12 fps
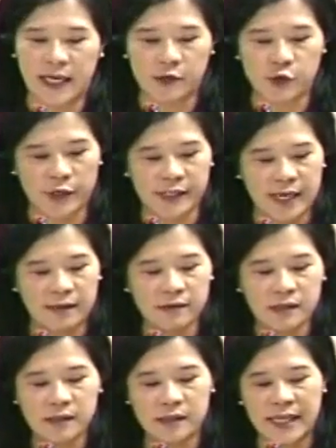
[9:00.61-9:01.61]
这个学
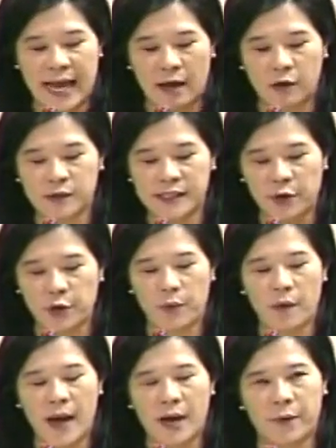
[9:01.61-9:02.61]
生在教育
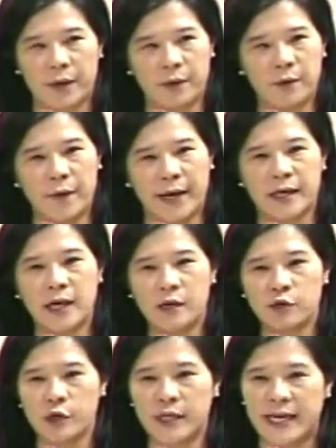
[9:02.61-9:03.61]
文化委员会
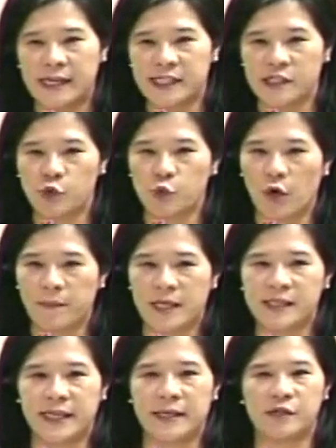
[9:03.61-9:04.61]
去列席说
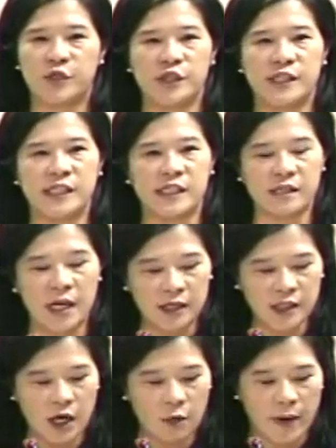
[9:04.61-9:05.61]
明这件事情，
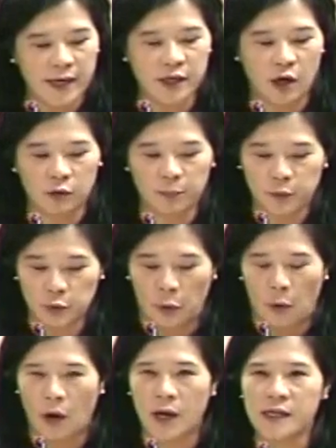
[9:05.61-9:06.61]
认为有不
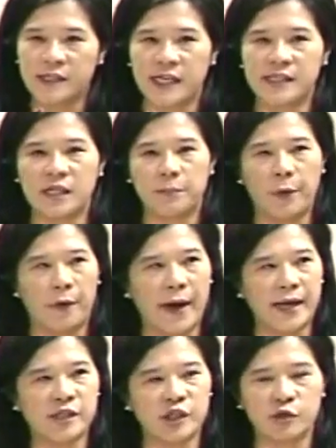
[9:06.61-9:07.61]
妥，甚至破
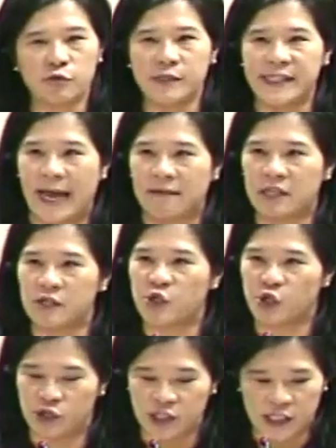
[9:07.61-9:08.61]
坏制度这样的
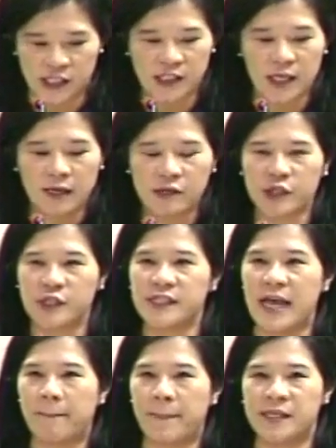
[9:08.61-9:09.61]
质疑，事实
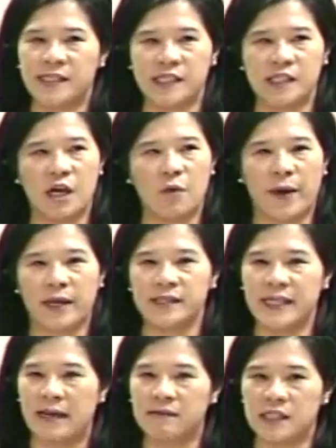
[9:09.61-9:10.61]
上本席认为
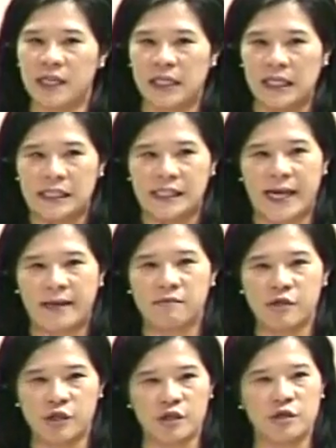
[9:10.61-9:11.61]
这样子的意
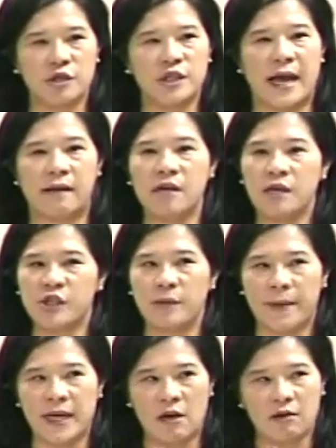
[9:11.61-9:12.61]
见，事实上是
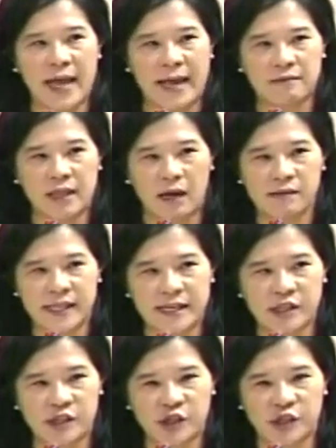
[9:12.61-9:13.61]
没有看到这
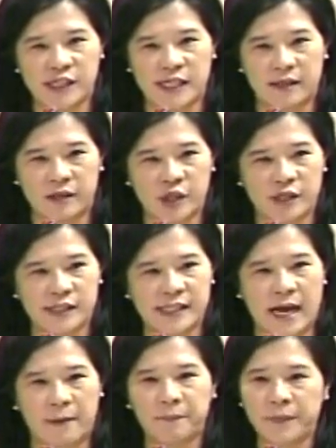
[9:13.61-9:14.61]
次事件的真
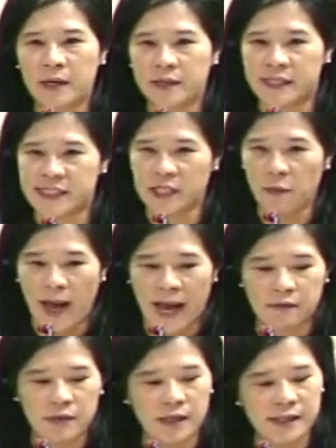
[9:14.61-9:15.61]
相，也希
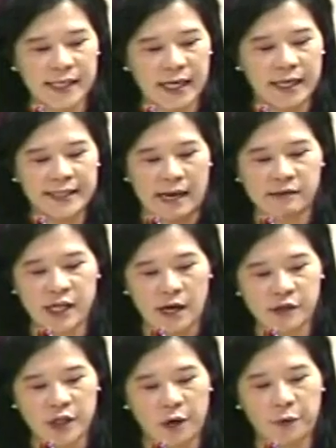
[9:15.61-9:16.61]
望。这个杨
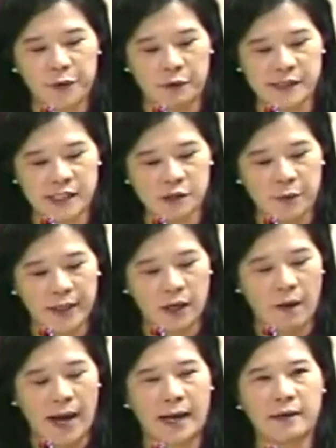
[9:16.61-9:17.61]
教授有机会
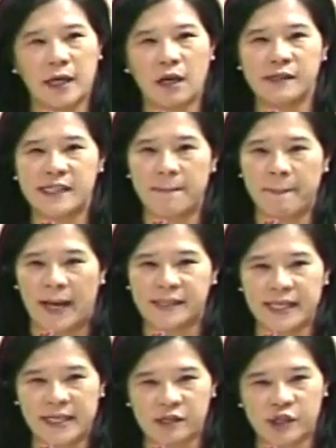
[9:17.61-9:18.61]
的话，能够先把
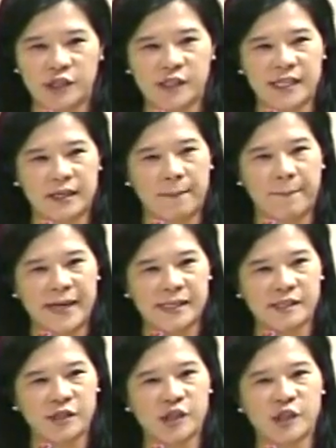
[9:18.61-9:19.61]
这个事件的背
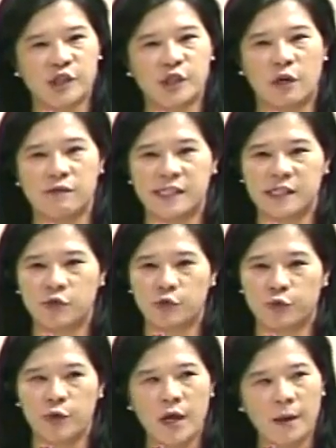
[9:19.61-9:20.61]
景事实弄清
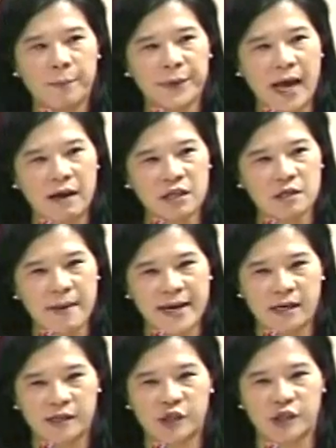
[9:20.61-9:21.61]
楚，不要一
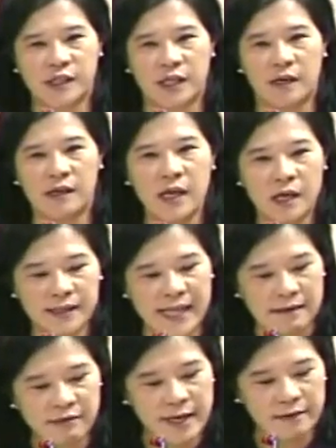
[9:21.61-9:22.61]
昧的指责
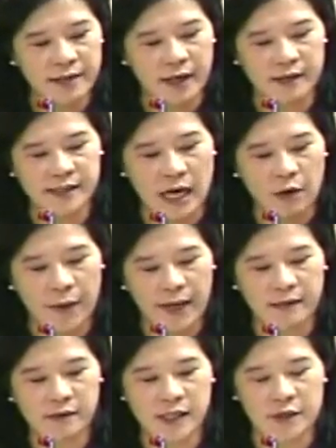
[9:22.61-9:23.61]
当天的招
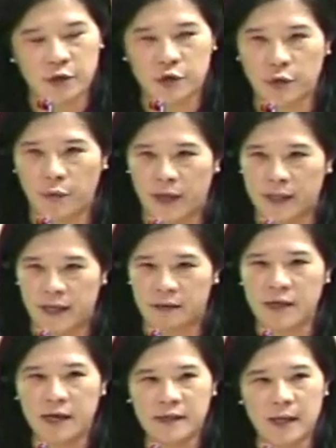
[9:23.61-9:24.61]
委郑立军委
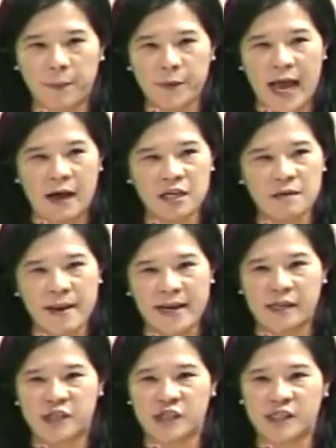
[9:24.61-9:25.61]
员，也不要一昧
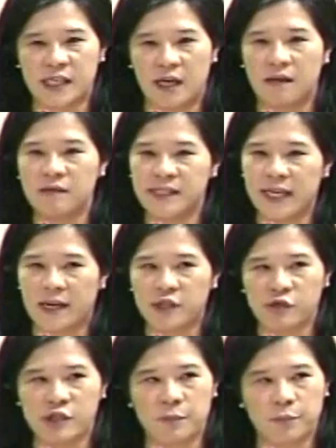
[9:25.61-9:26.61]
的指责这个
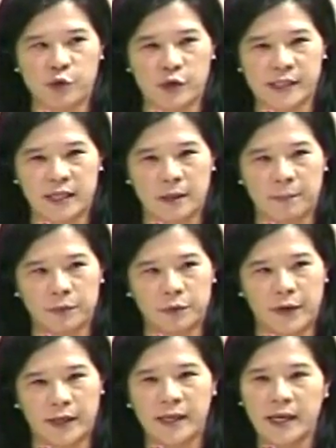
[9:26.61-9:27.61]
就是学生的不
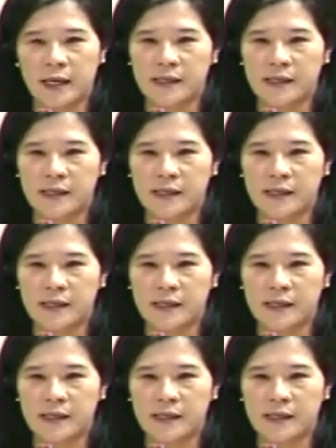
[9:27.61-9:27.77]
对。